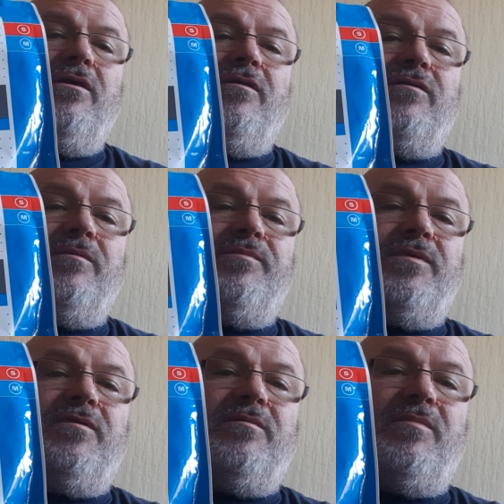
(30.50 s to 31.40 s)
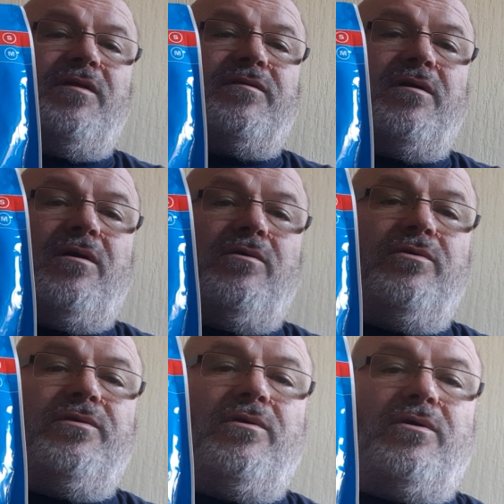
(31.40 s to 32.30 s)
es gibt diese Maske
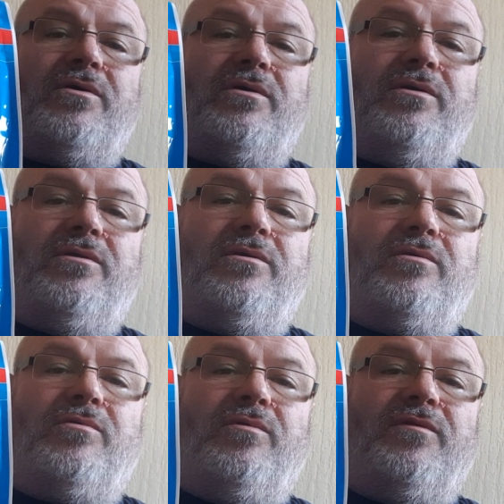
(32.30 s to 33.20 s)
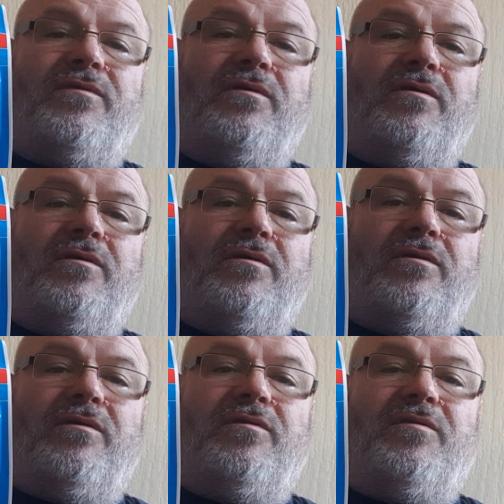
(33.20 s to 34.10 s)
auch noch in Größe
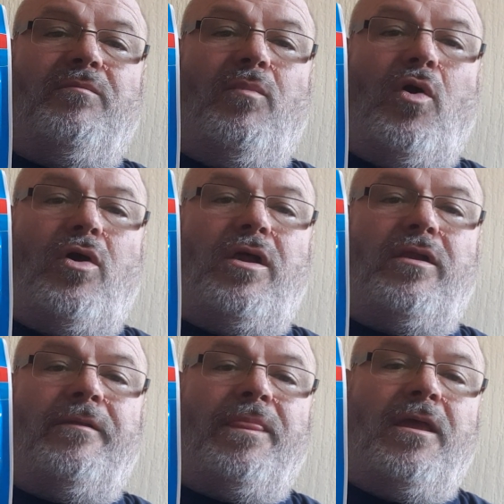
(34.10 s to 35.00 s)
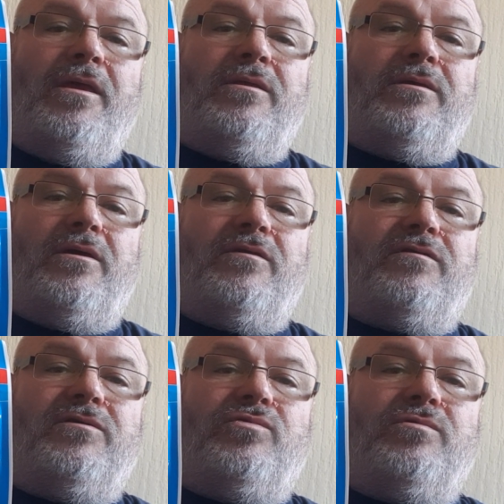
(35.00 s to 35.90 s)
Small. Da
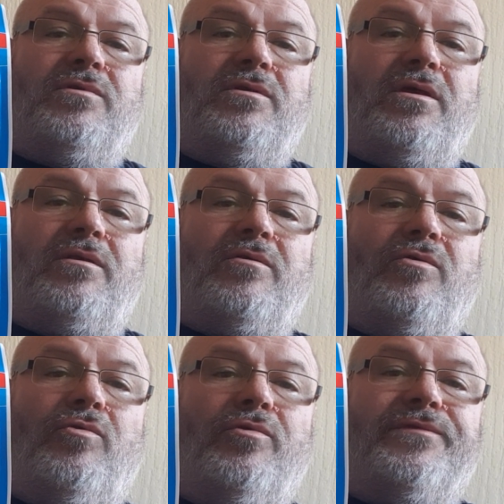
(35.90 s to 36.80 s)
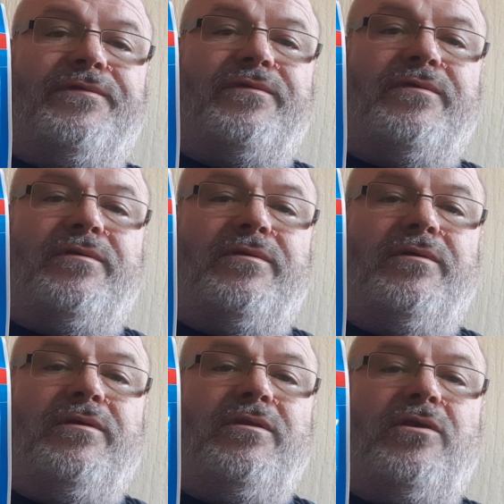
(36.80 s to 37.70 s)
ist die Tüte dann rot.
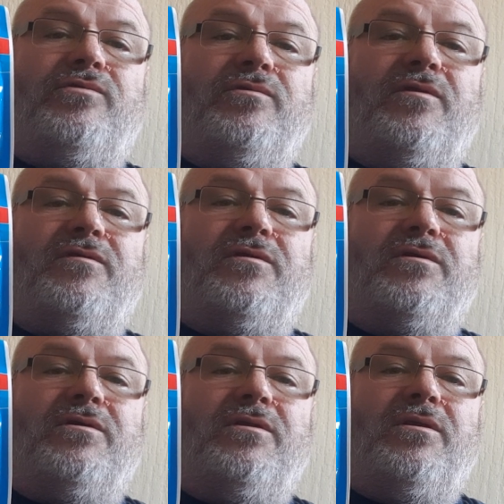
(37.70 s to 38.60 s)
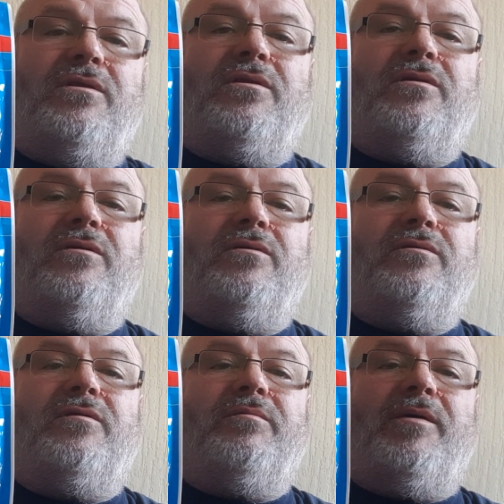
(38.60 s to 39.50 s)
In der Tüte sind drin
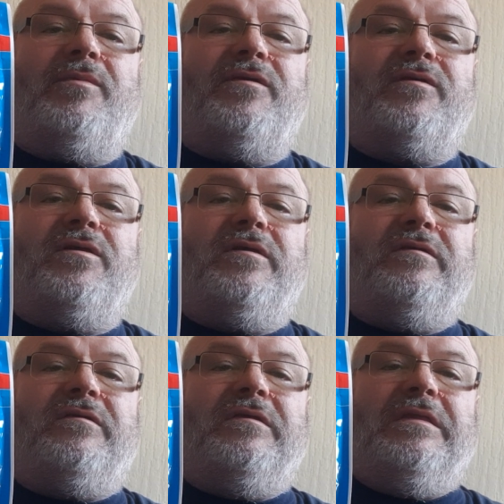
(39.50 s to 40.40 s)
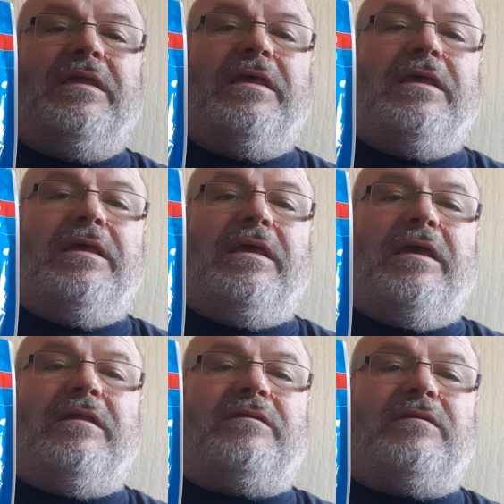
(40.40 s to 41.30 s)
zwei Maskenkissen
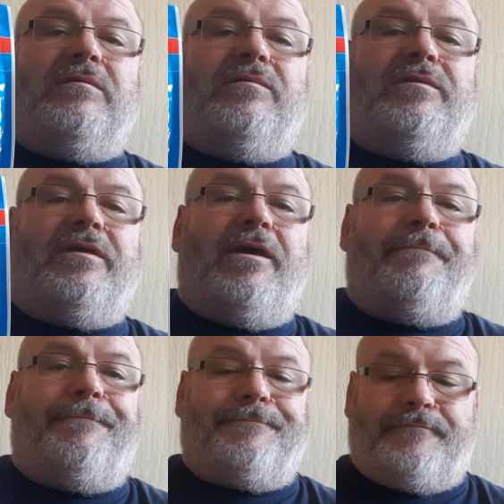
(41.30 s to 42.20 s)
S und M.